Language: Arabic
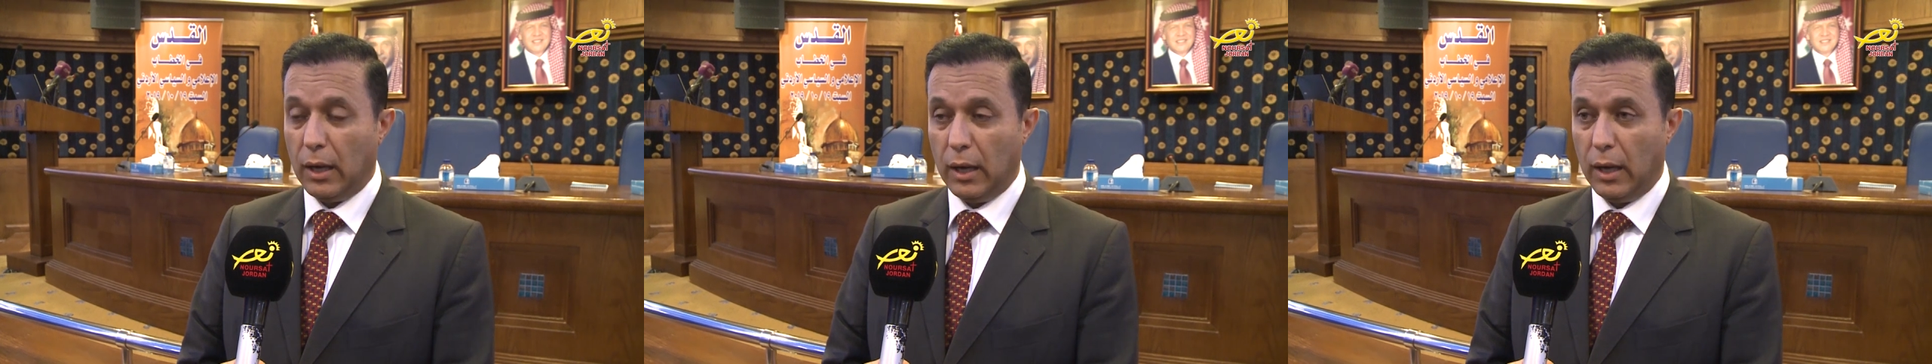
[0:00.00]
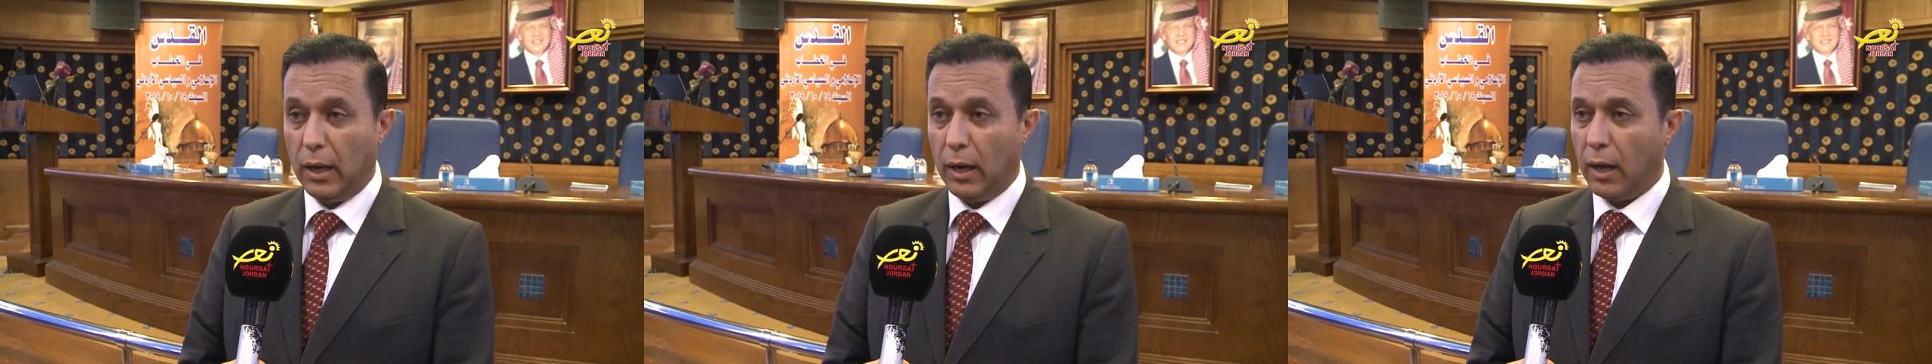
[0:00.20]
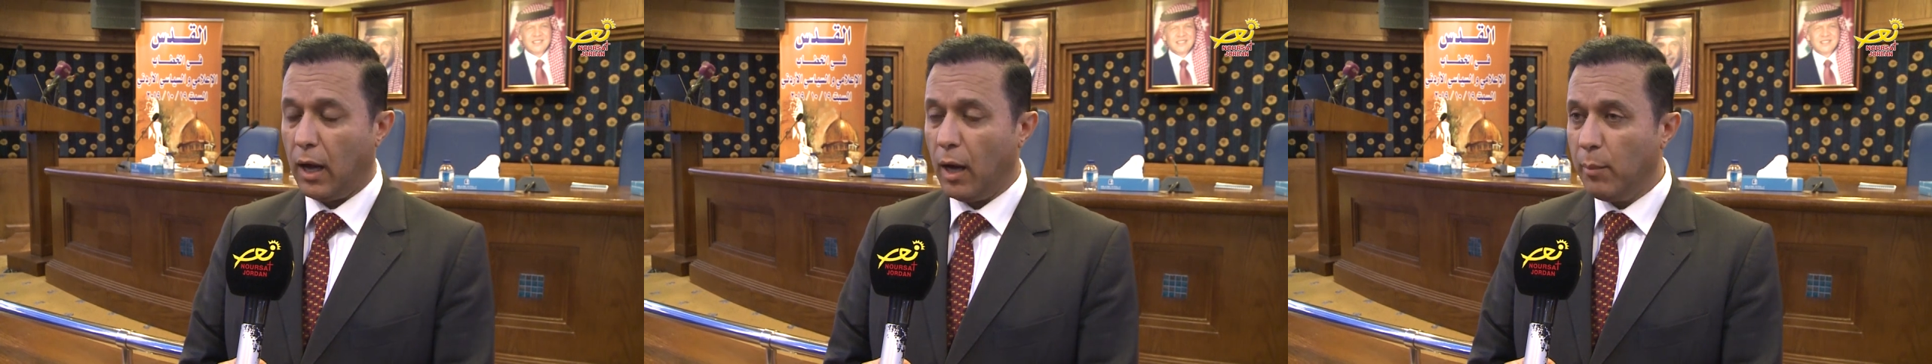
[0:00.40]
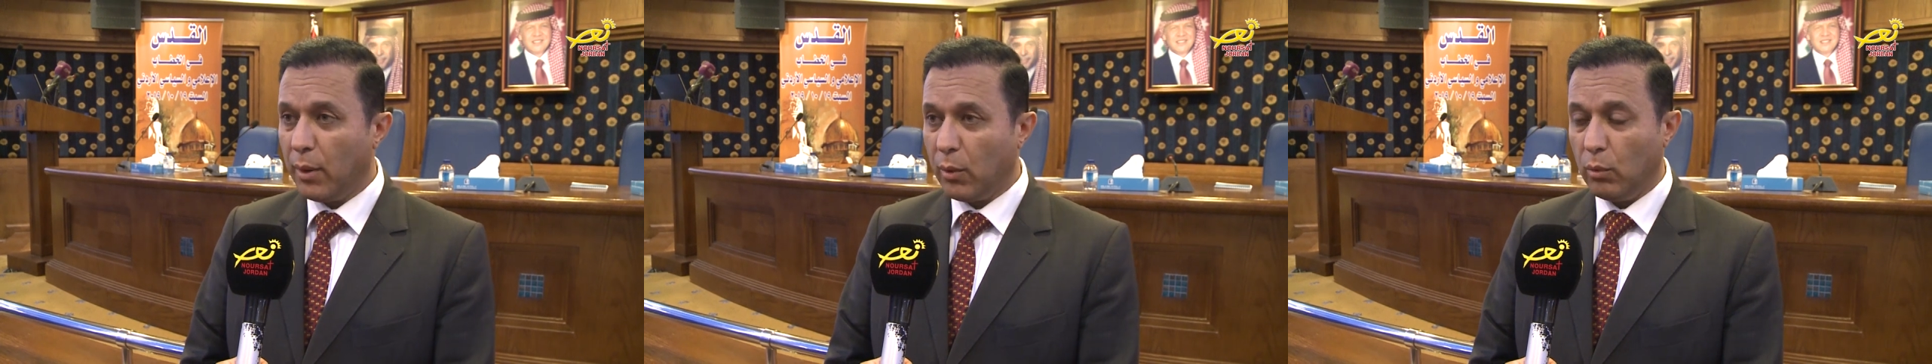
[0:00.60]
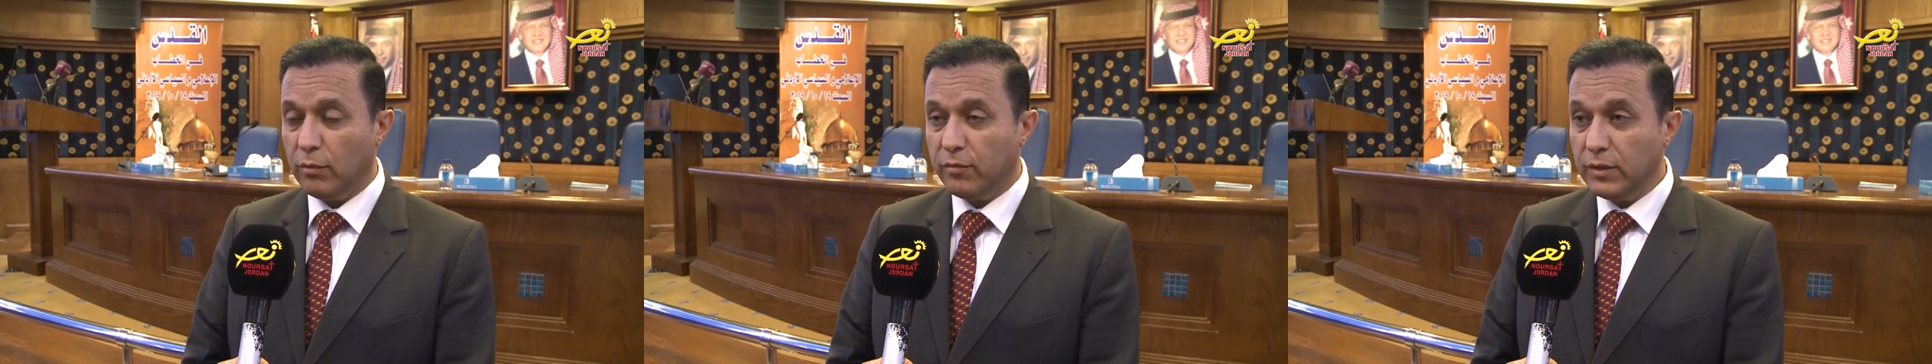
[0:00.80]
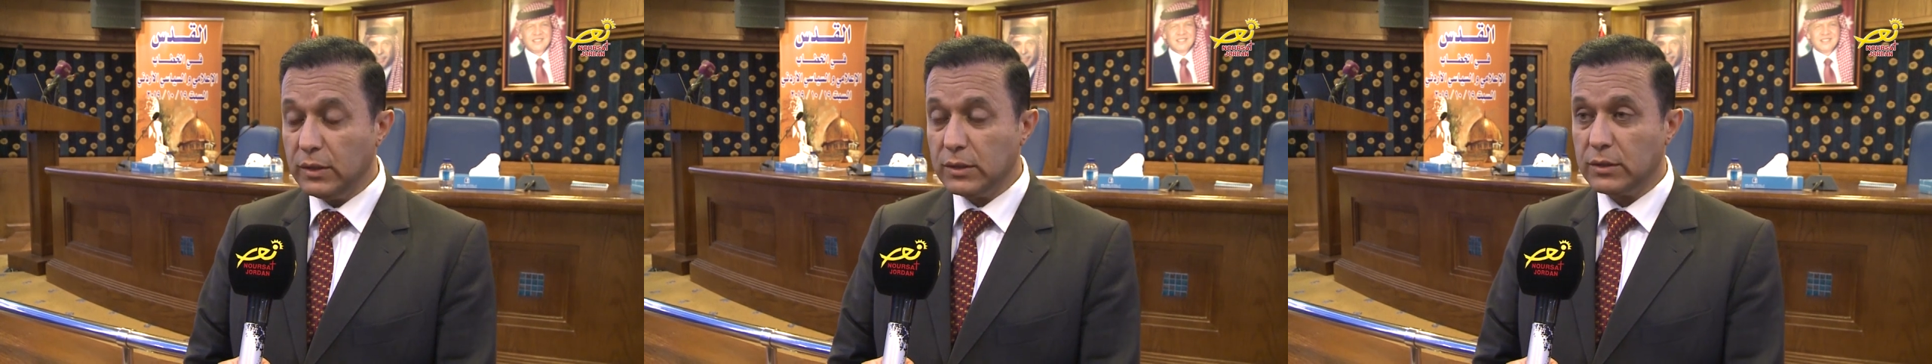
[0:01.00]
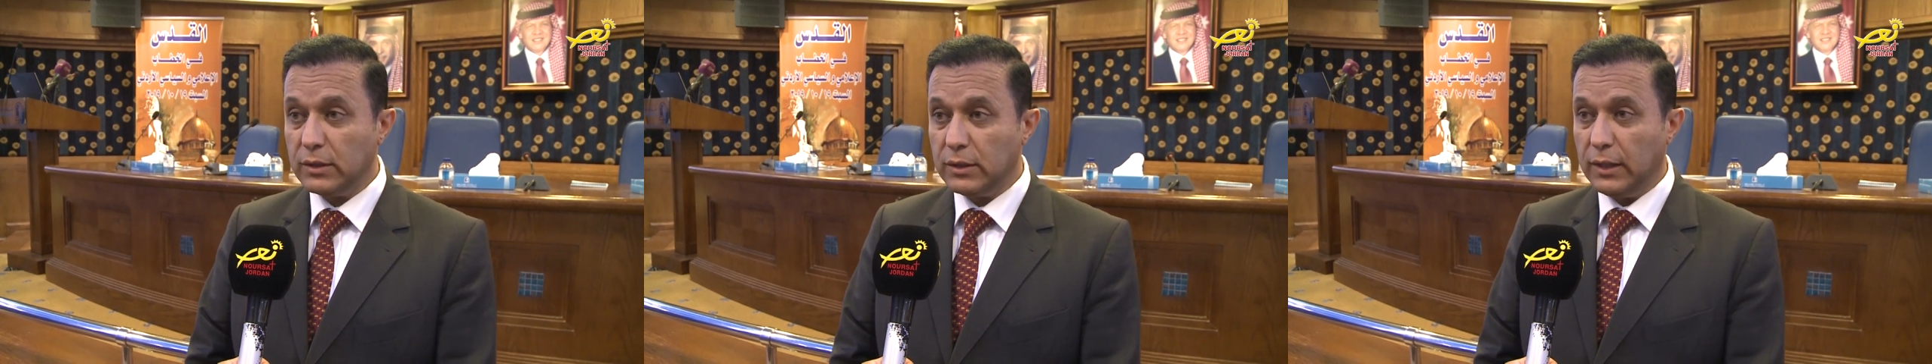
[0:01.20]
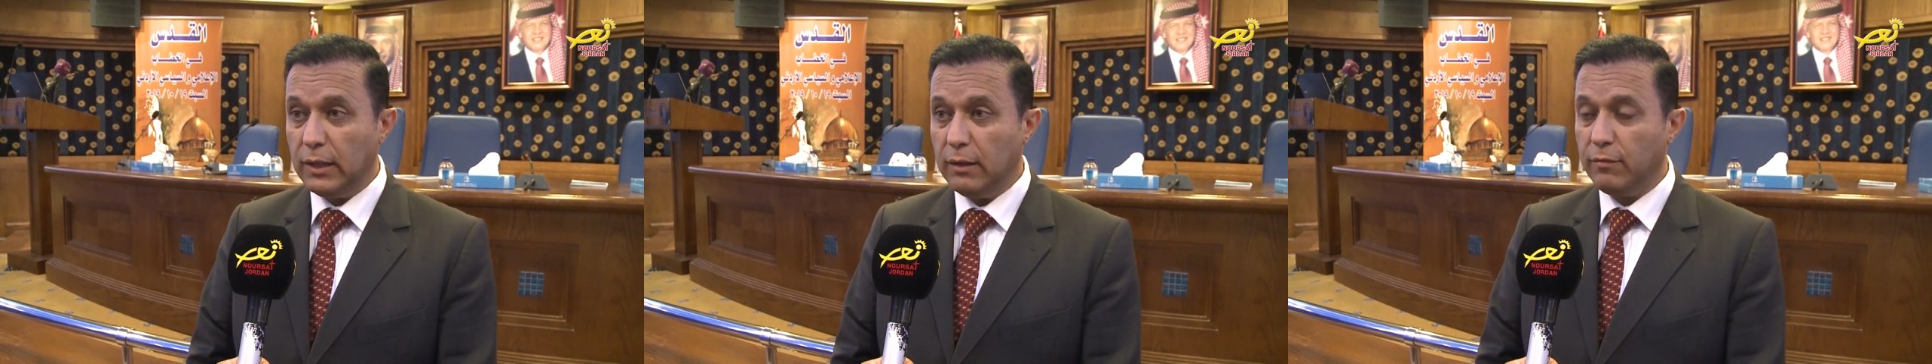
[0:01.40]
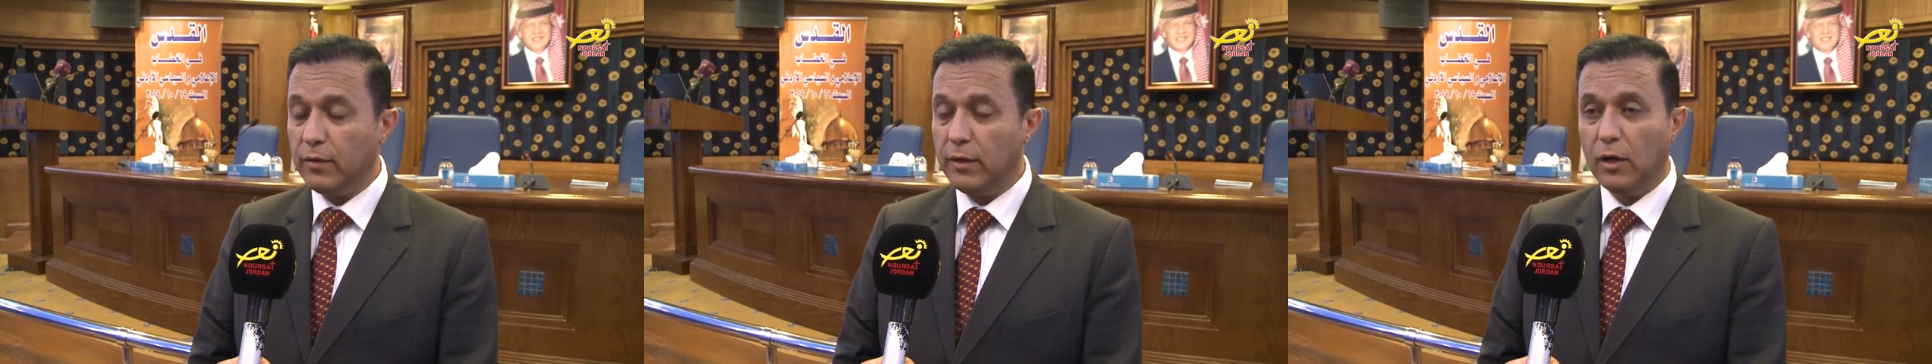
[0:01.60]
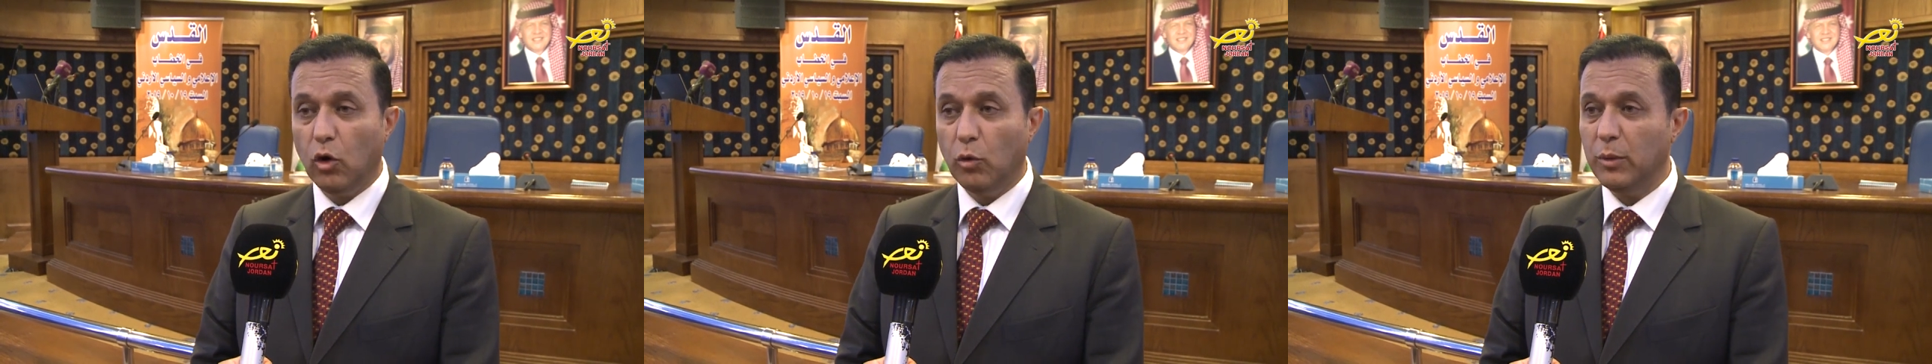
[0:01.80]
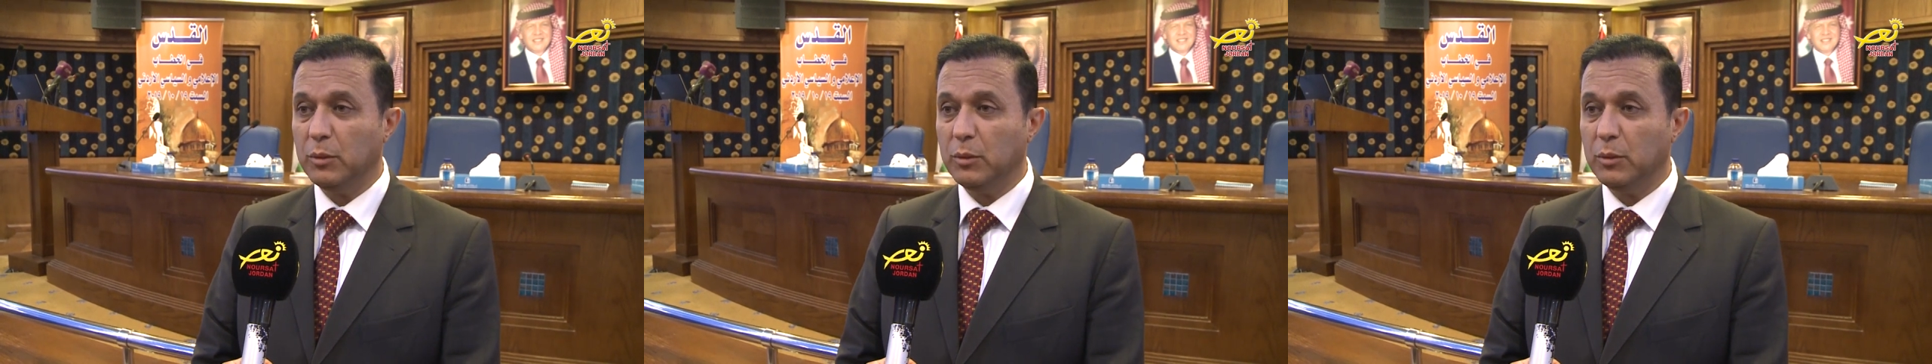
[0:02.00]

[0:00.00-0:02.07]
آه، الخبر الفلسطيني في يوم